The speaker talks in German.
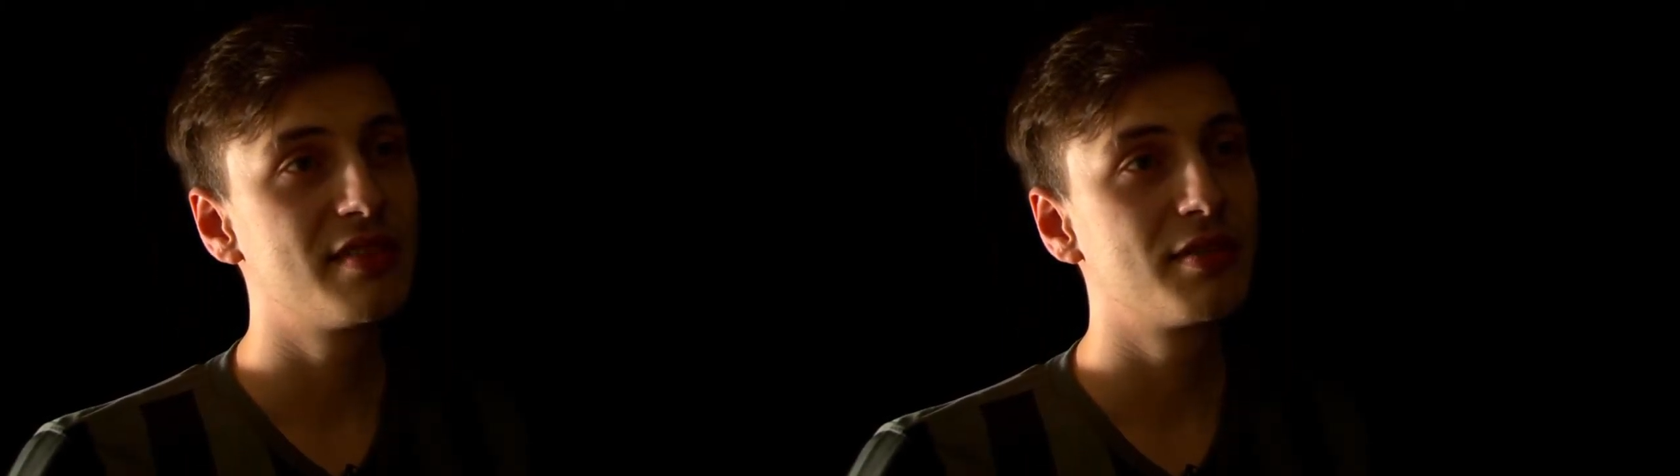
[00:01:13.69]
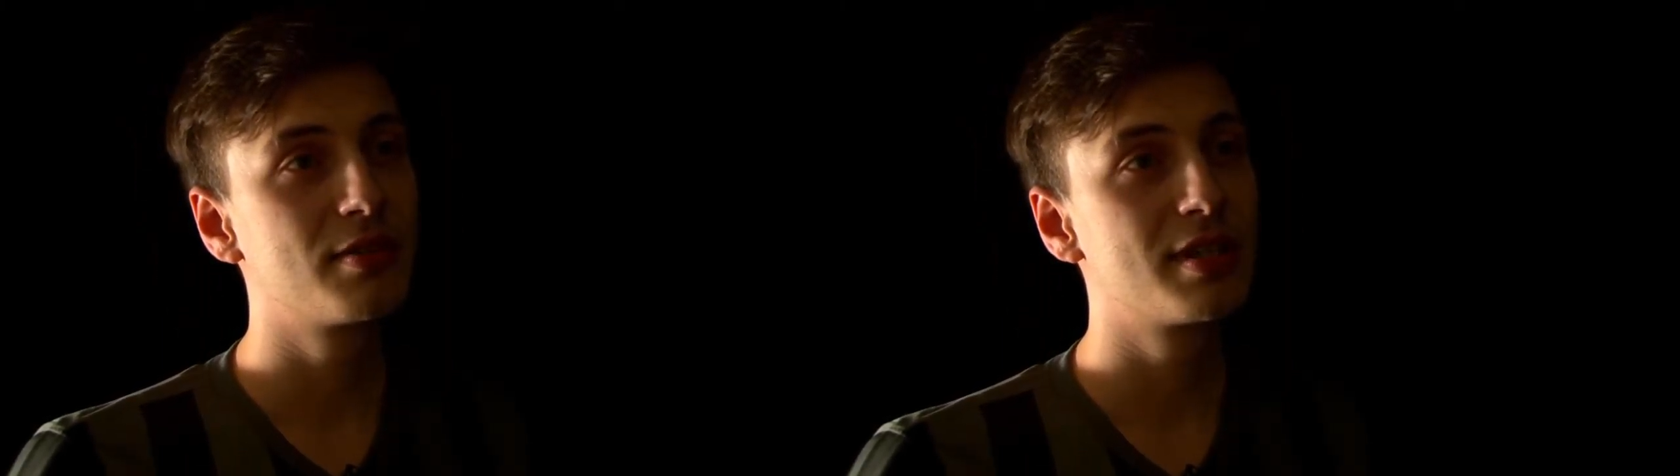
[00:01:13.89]

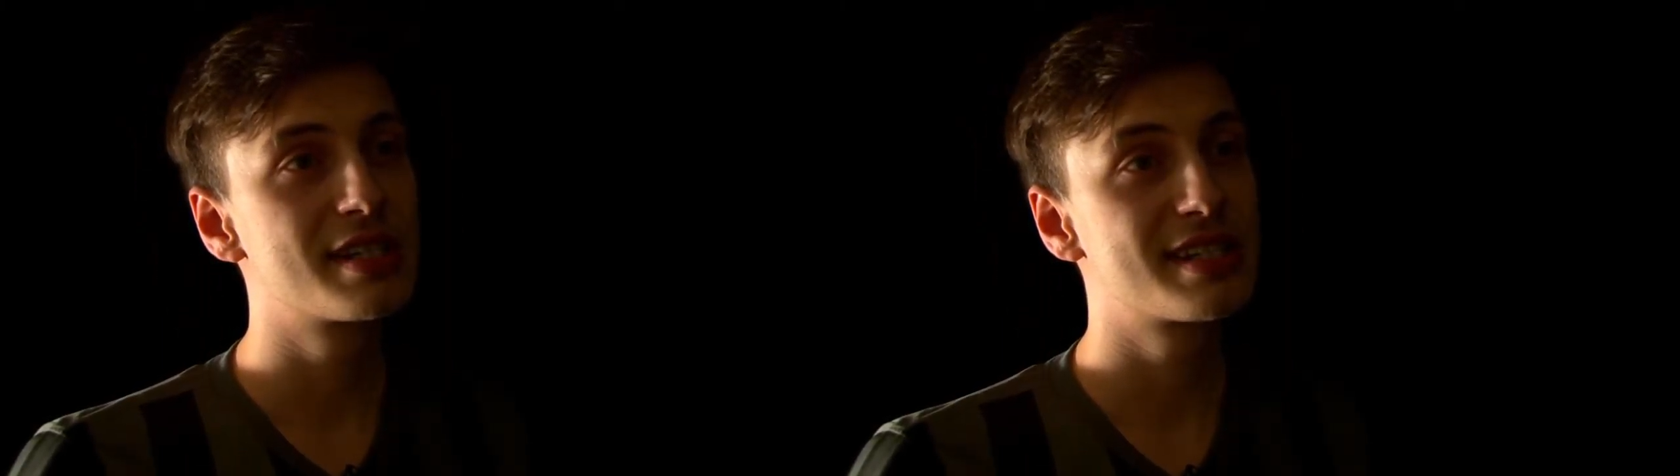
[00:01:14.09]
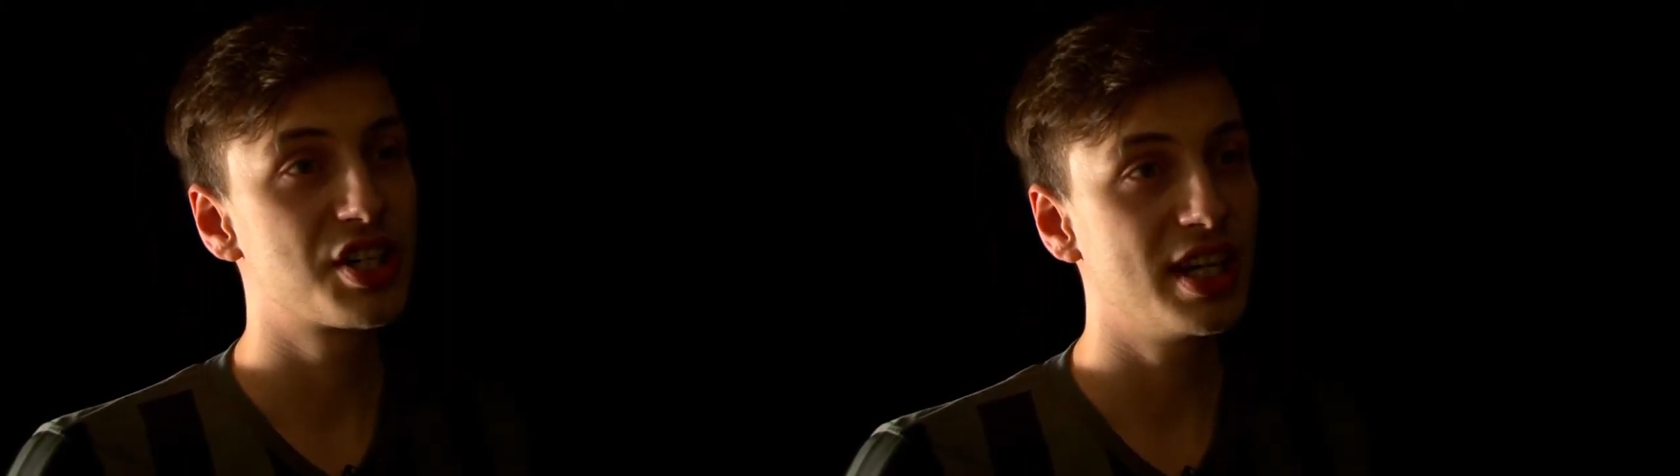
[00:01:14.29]
einfach nur
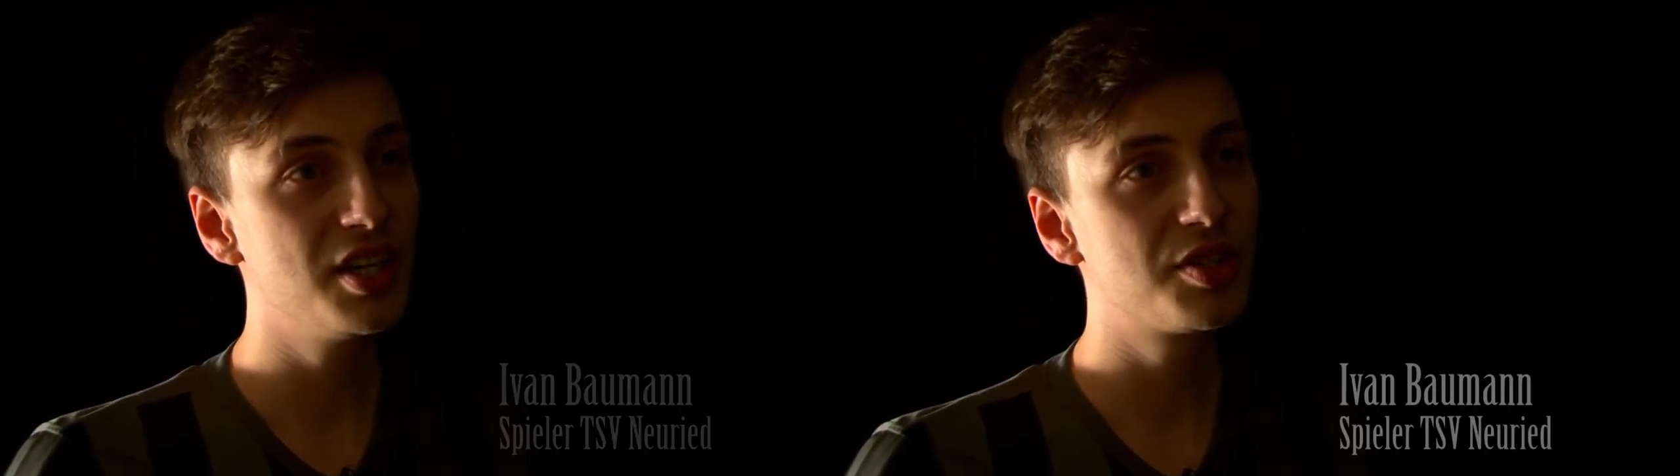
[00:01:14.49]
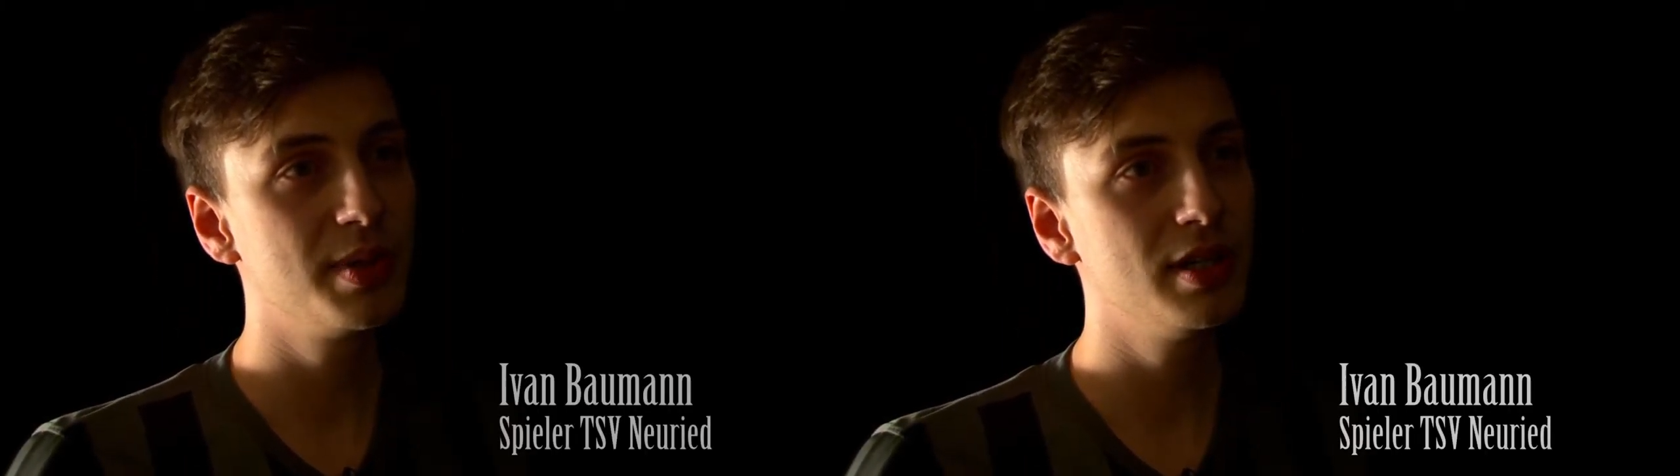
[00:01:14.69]
das
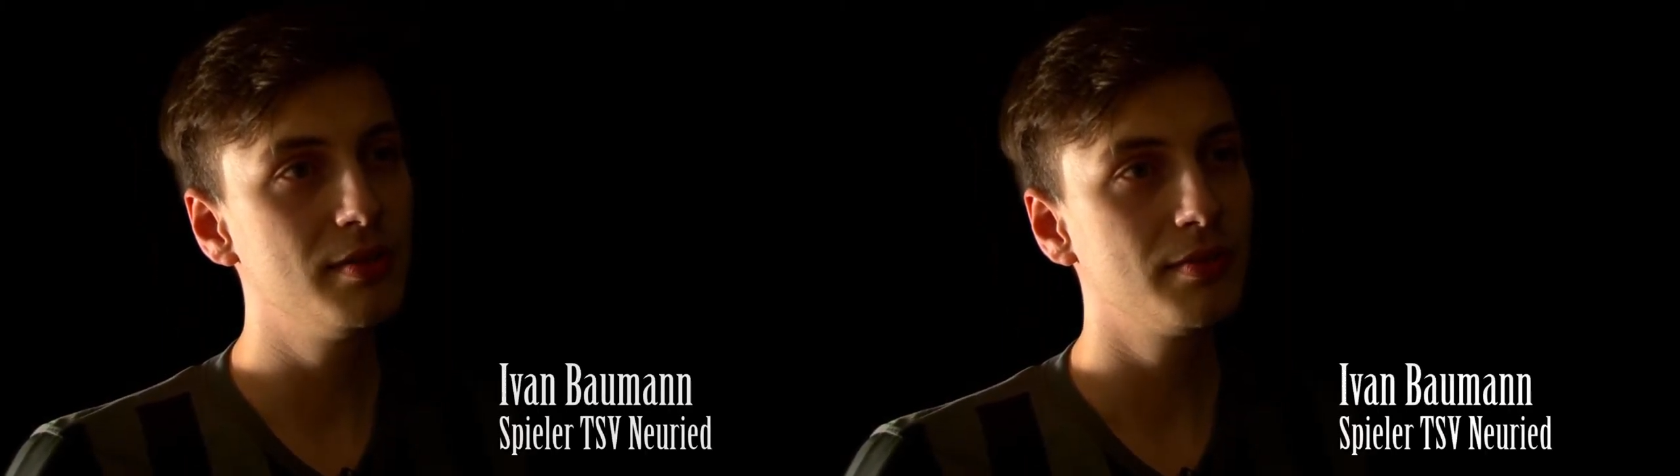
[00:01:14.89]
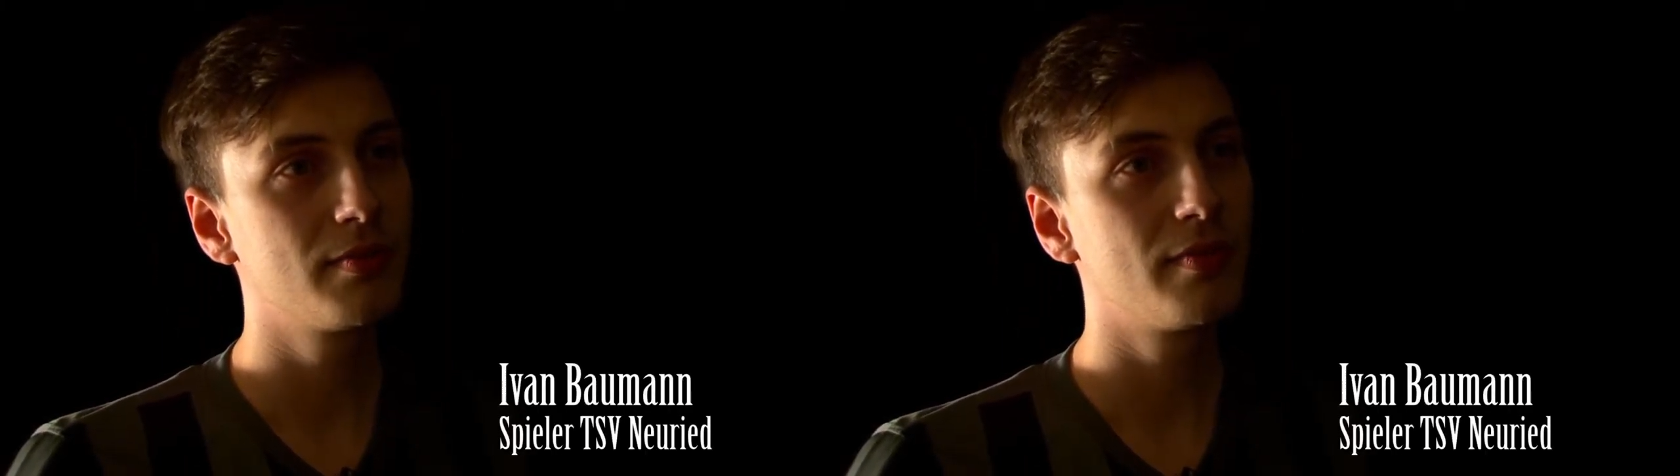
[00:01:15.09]
schnelle Spiel.